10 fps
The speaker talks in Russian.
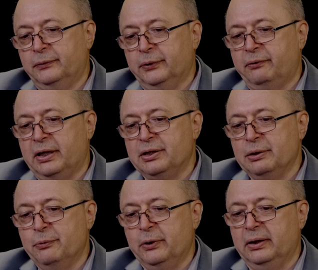Вот
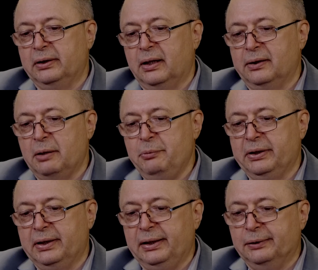27-й летал на
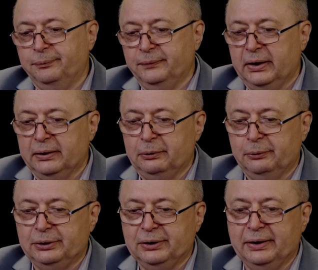МиГ-3, это да.
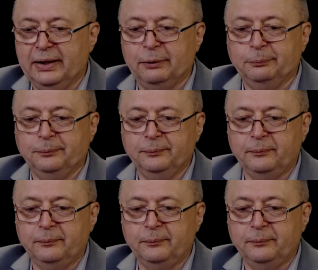точно, да.